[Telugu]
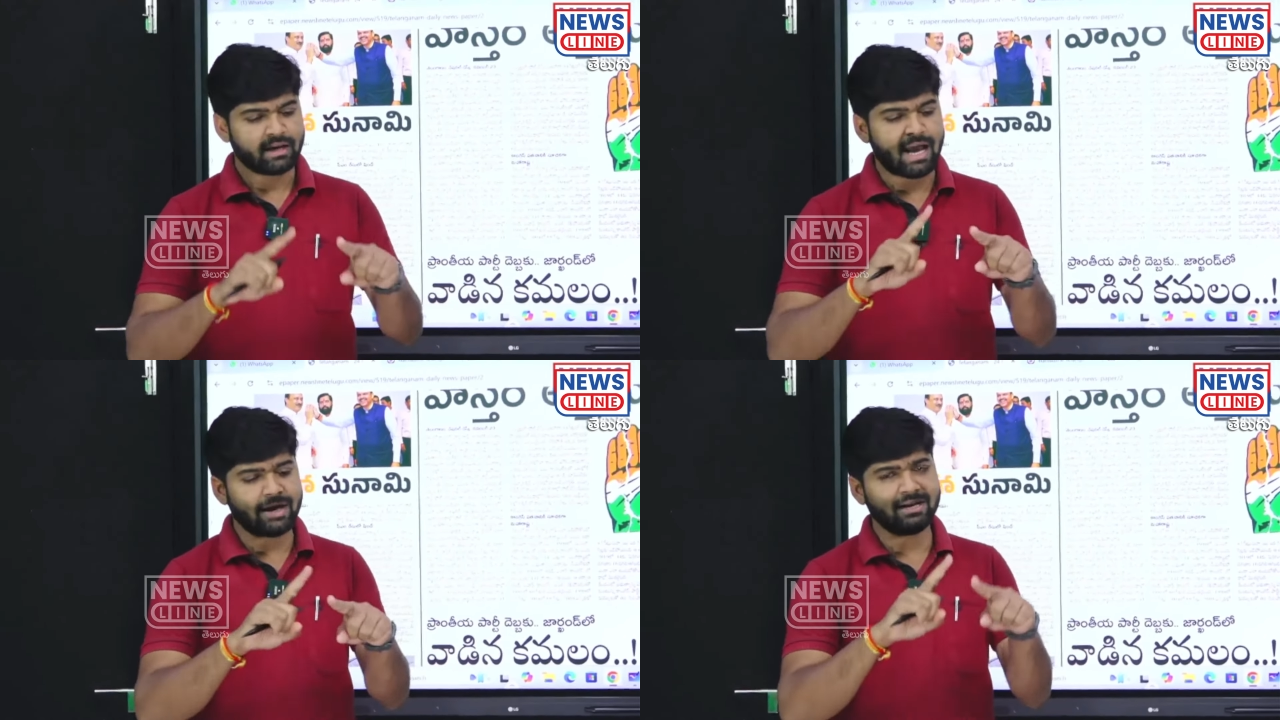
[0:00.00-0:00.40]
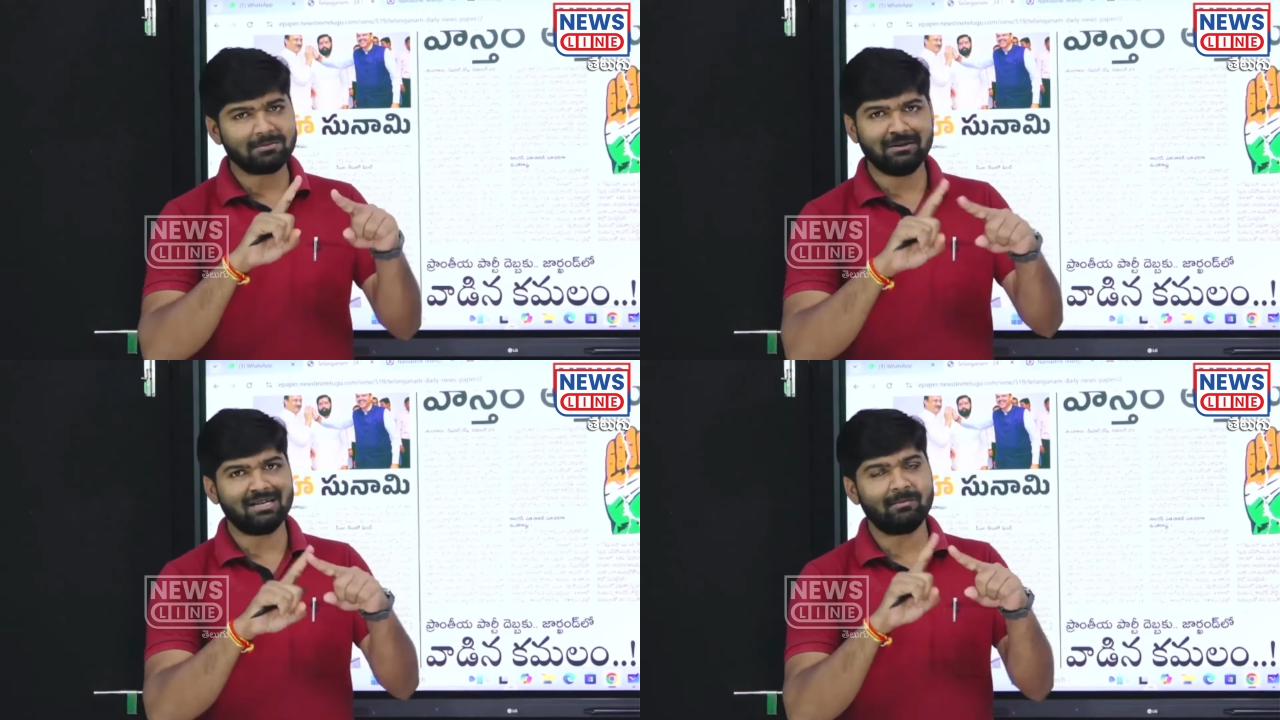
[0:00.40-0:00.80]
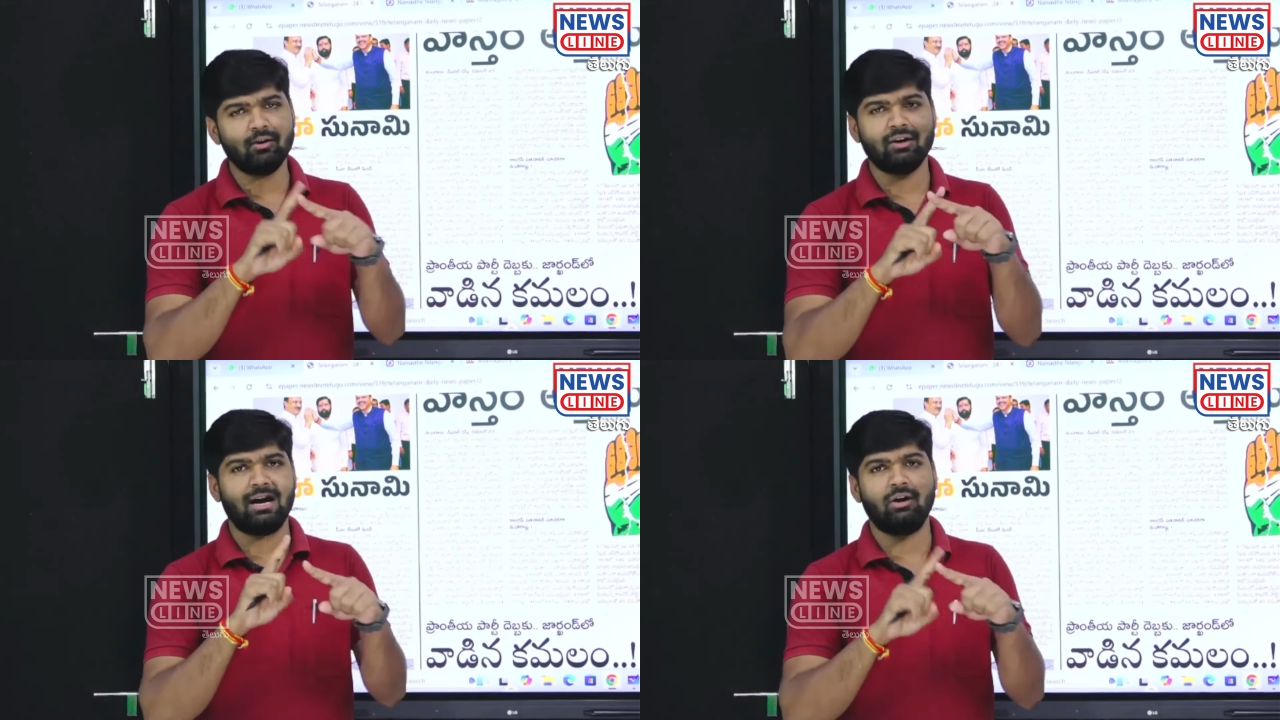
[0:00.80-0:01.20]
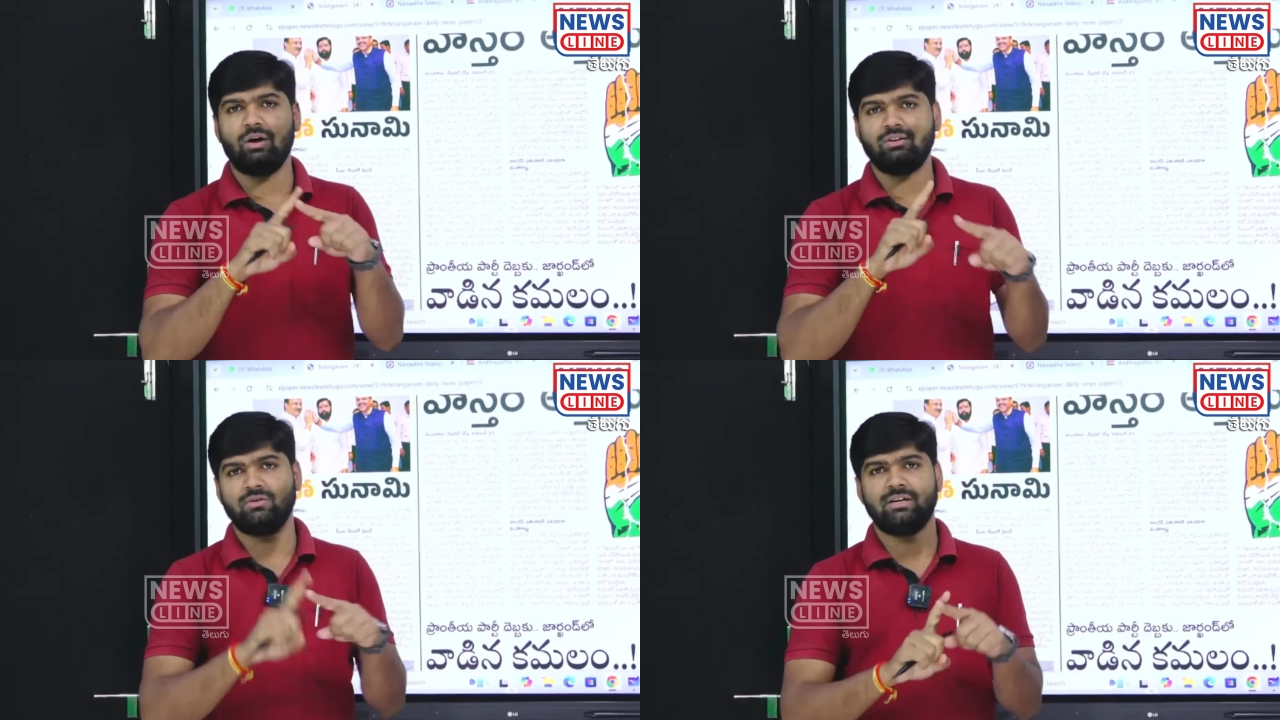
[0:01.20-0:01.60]
కాంగ్రెస్ బీజేపీ
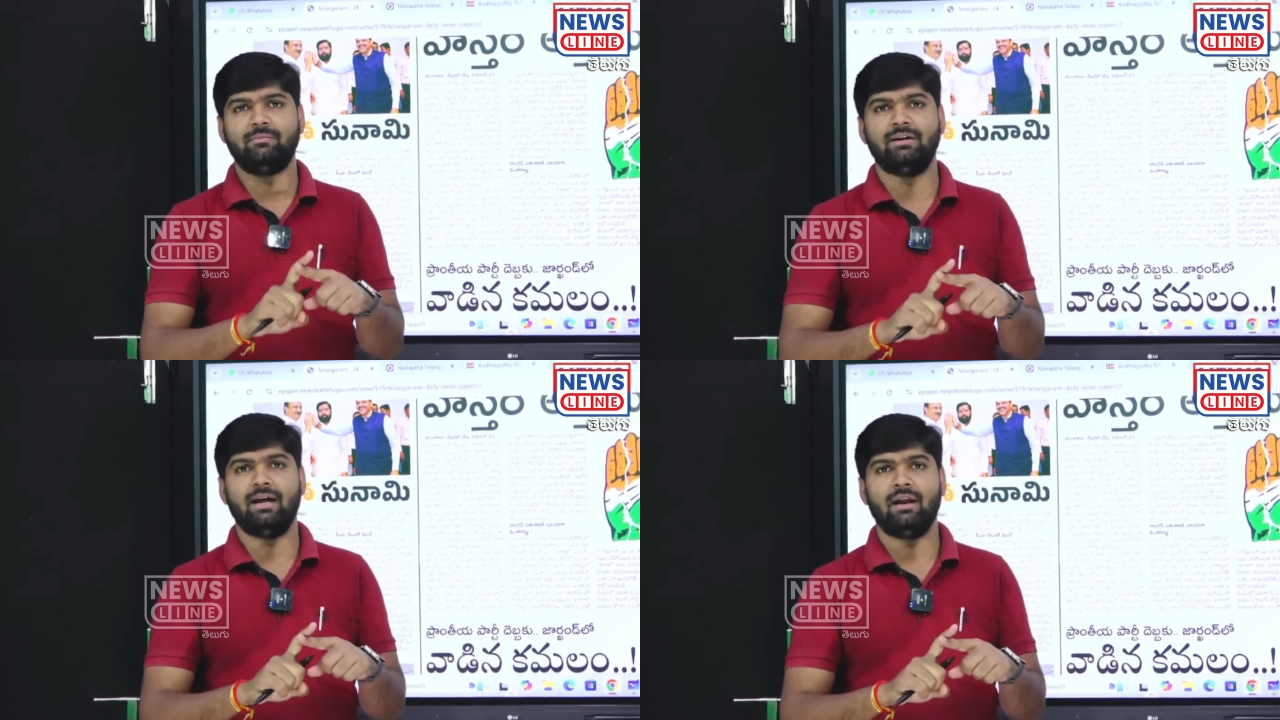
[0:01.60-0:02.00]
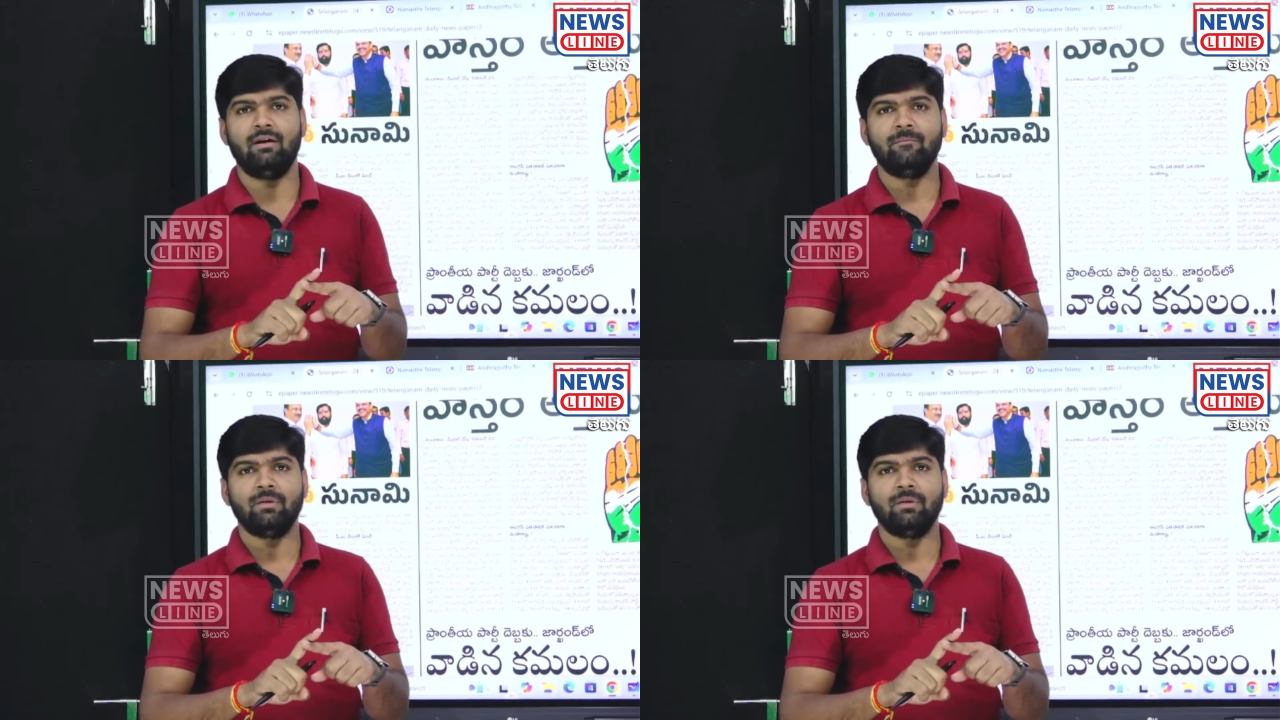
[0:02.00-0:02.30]
కొట్లాడుకోవాలి సోషల్ మీడియాలో